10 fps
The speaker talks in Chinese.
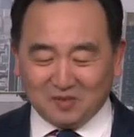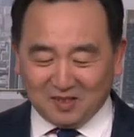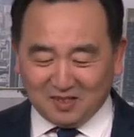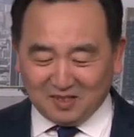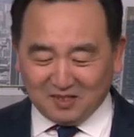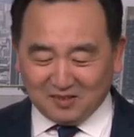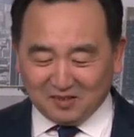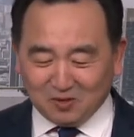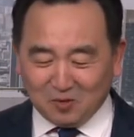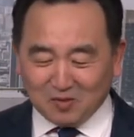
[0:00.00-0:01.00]
呃，
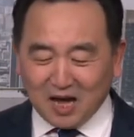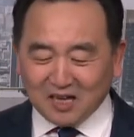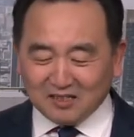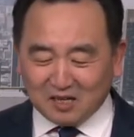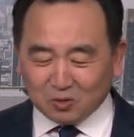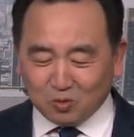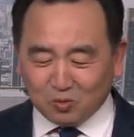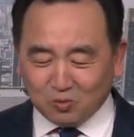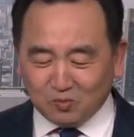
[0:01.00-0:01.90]
我们看一张图。